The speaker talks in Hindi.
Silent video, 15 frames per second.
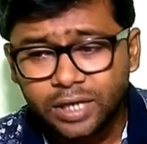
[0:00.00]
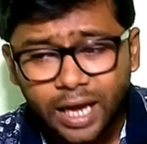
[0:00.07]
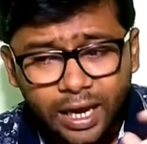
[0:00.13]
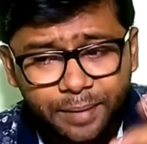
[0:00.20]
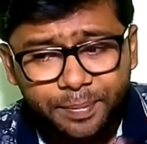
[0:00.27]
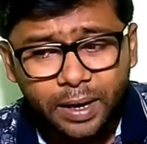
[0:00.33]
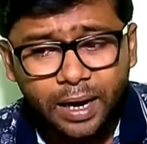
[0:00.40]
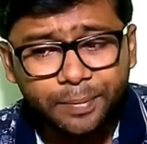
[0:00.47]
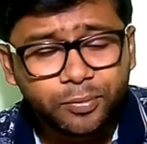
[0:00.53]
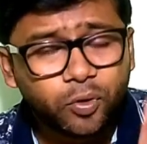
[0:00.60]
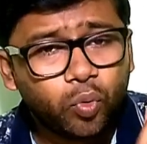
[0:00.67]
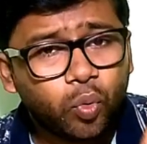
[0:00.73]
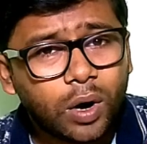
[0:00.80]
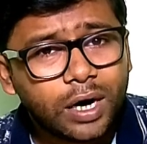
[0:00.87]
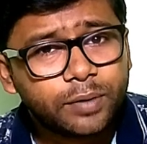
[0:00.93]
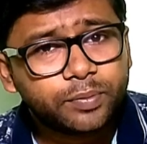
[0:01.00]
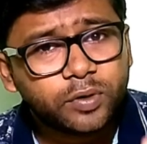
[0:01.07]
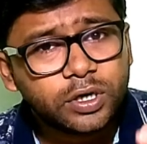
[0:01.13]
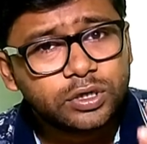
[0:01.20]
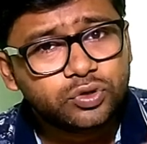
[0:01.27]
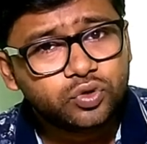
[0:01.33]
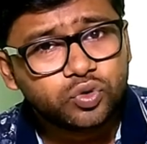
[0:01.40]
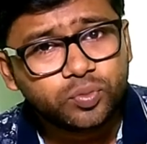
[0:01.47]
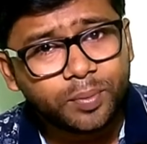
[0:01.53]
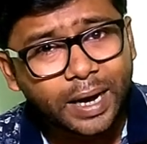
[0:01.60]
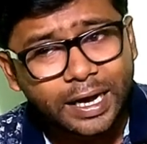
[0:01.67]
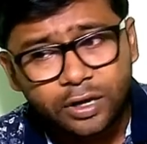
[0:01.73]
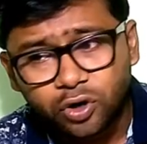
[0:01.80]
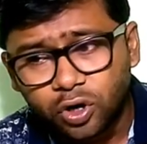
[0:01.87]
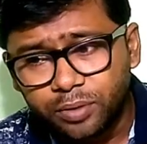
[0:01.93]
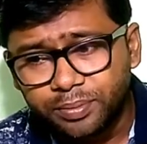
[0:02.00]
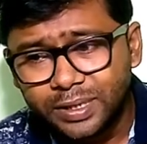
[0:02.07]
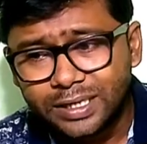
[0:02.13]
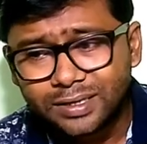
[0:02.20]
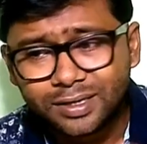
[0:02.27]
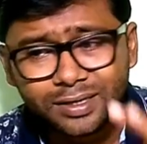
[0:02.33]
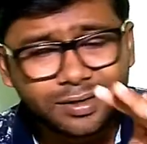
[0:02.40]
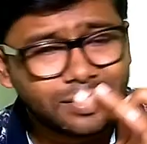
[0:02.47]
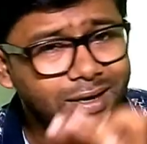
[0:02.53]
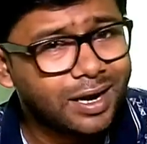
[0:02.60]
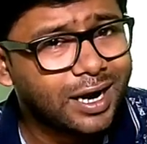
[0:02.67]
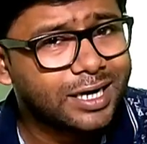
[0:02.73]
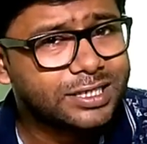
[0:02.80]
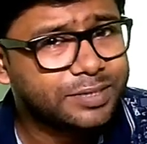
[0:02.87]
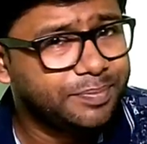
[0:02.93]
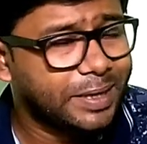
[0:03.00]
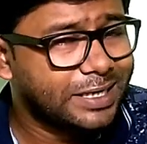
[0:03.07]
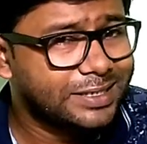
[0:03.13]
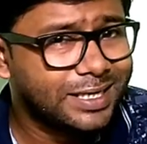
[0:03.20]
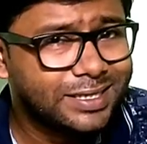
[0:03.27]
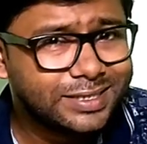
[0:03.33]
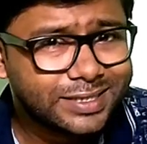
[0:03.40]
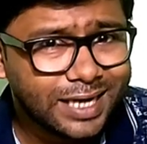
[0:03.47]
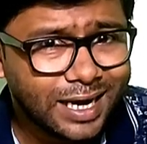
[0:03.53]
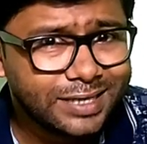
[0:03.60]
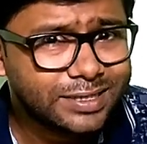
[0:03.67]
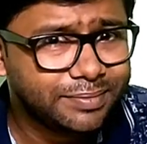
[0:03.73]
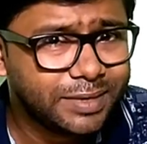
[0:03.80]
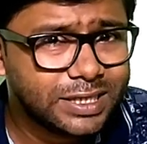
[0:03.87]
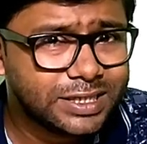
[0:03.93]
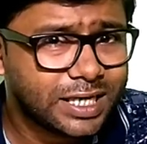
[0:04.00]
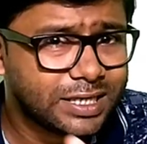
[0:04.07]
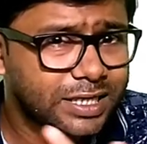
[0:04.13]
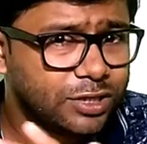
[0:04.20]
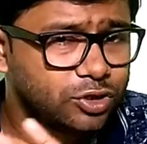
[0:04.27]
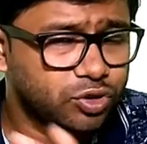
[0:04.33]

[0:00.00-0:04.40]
यहीं पे आपको 1.2 माइक्रोन मीटर लार्ज पिक्सल साइज साइज मिल जाती है